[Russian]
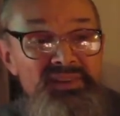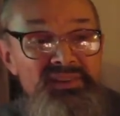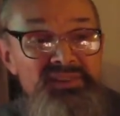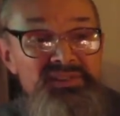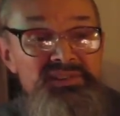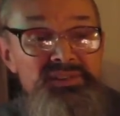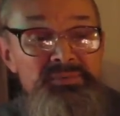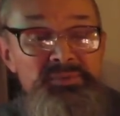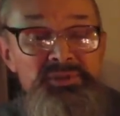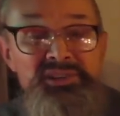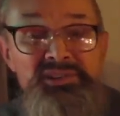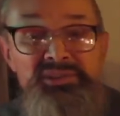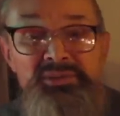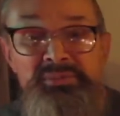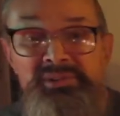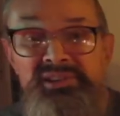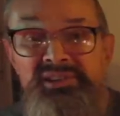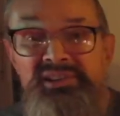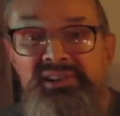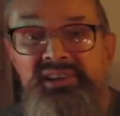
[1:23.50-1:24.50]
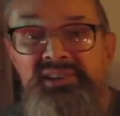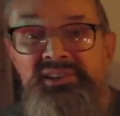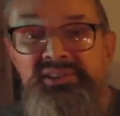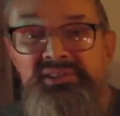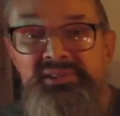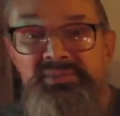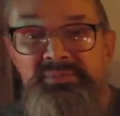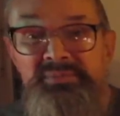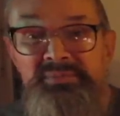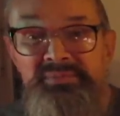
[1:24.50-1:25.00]
знаменитым
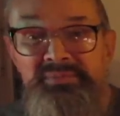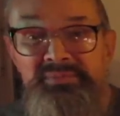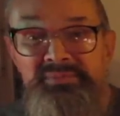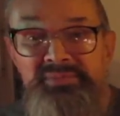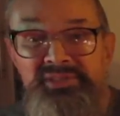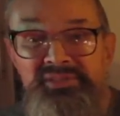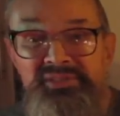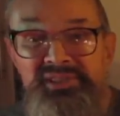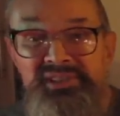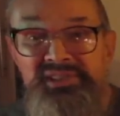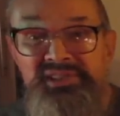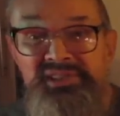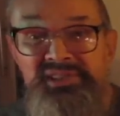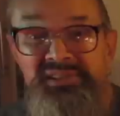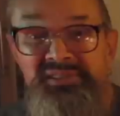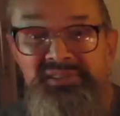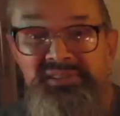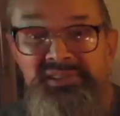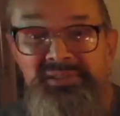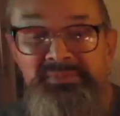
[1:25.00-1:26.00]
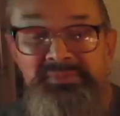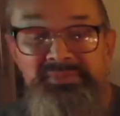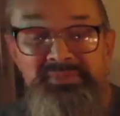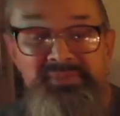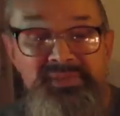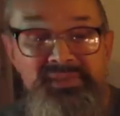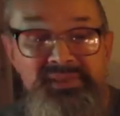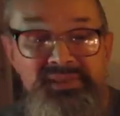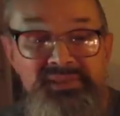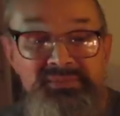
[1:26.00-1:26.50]
гитаристам 20
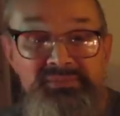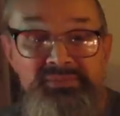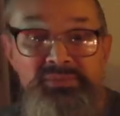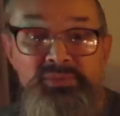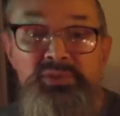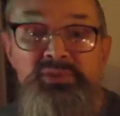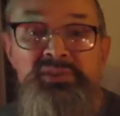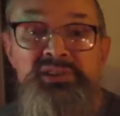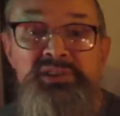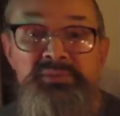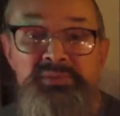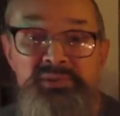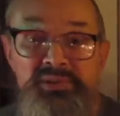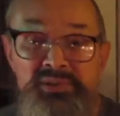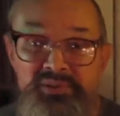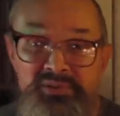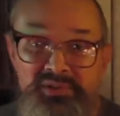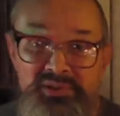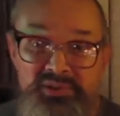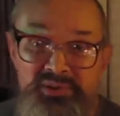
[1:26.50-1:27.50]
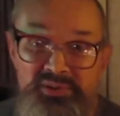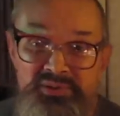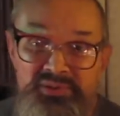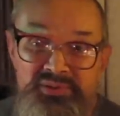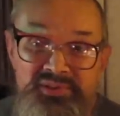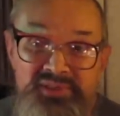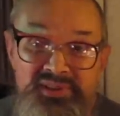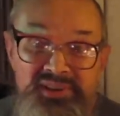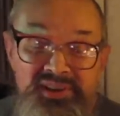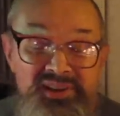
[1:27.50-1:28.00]
ну и 21 веков.
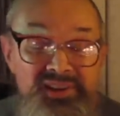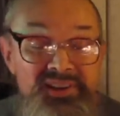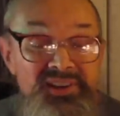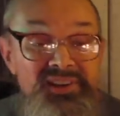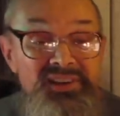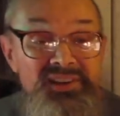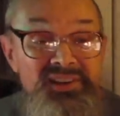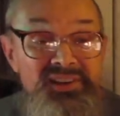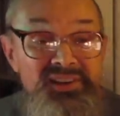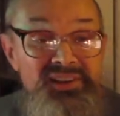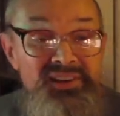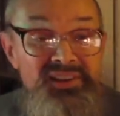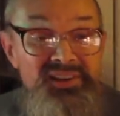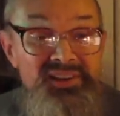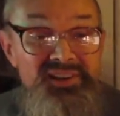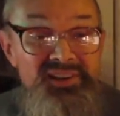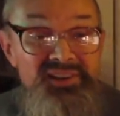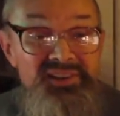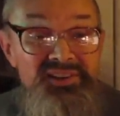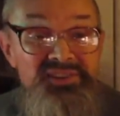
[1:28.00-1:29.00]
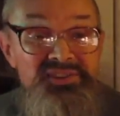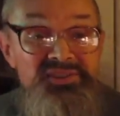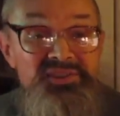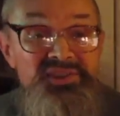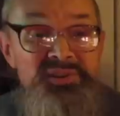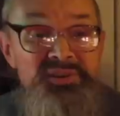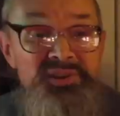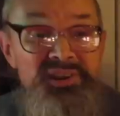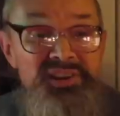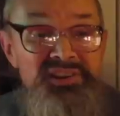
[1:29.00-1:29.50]
И
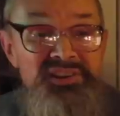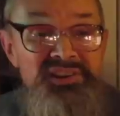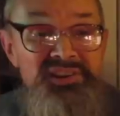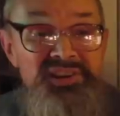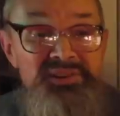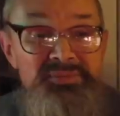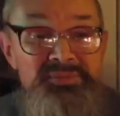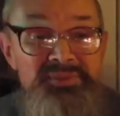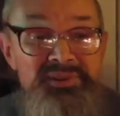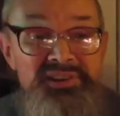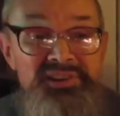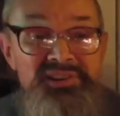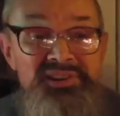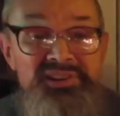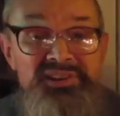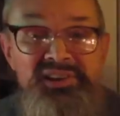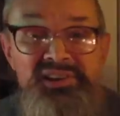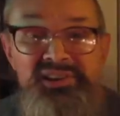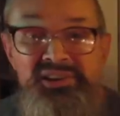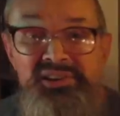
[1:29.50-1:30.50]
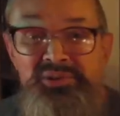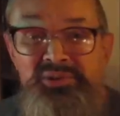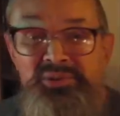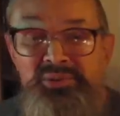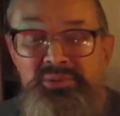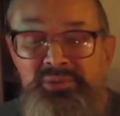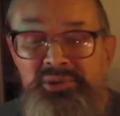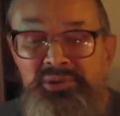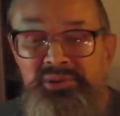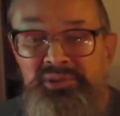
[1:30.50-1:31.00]
читаю, какие они плохие, как они не
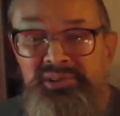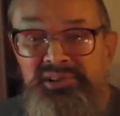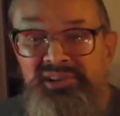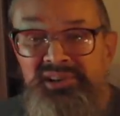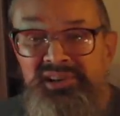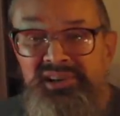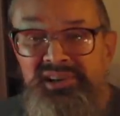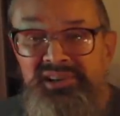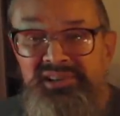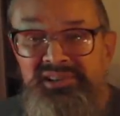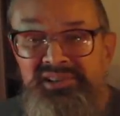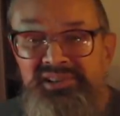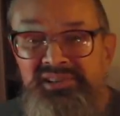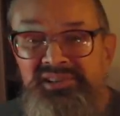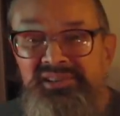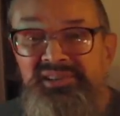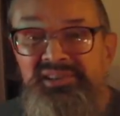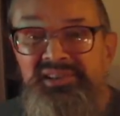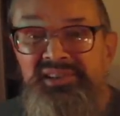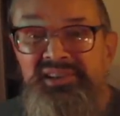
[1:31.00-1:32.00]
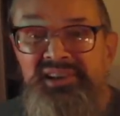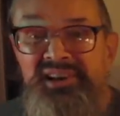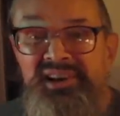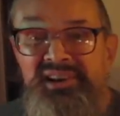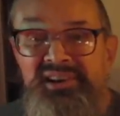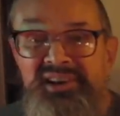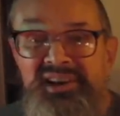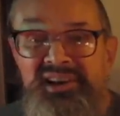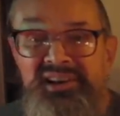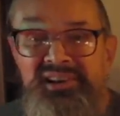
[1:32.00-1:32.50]
умеют играть,
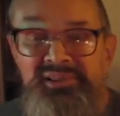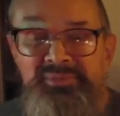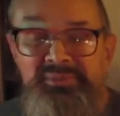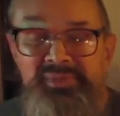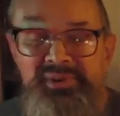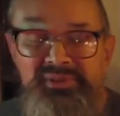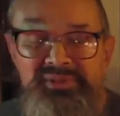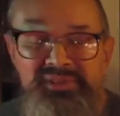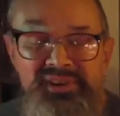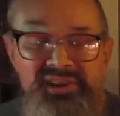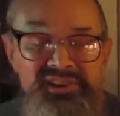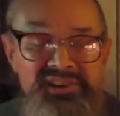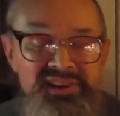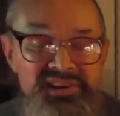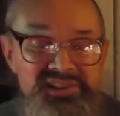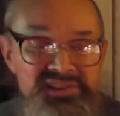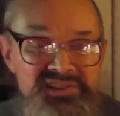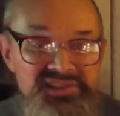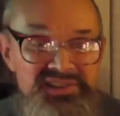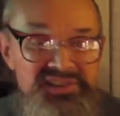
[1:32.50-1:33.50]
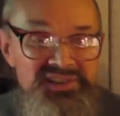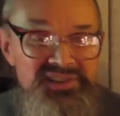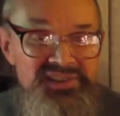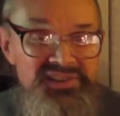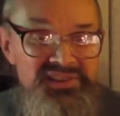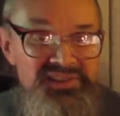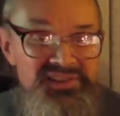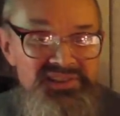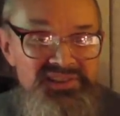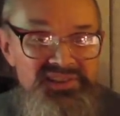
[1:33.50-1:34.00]
какая это
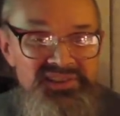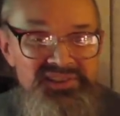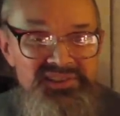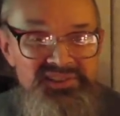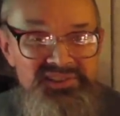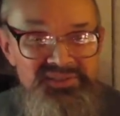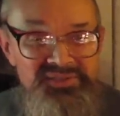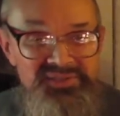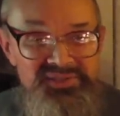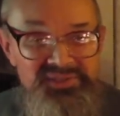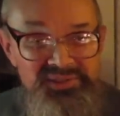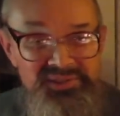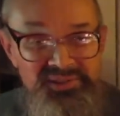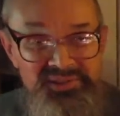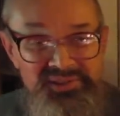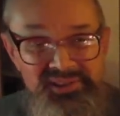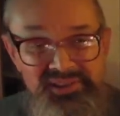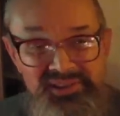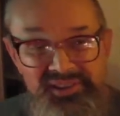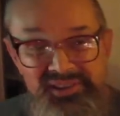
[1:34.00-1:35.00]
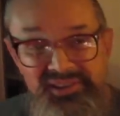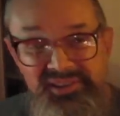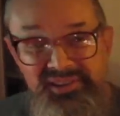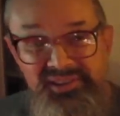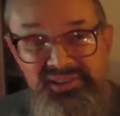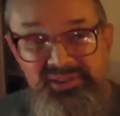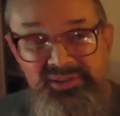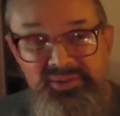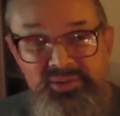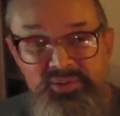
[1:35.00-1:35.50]
профанация, как это все –
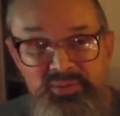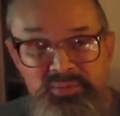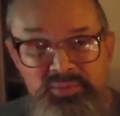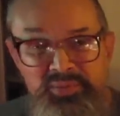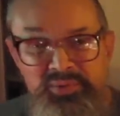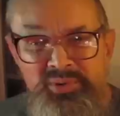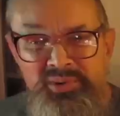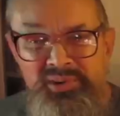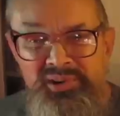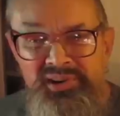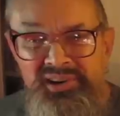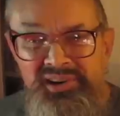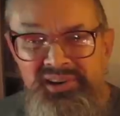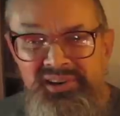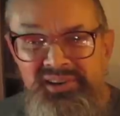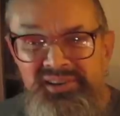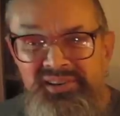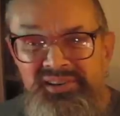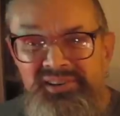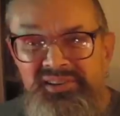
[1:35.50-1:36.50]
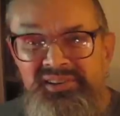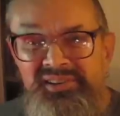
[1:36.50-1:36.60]
убого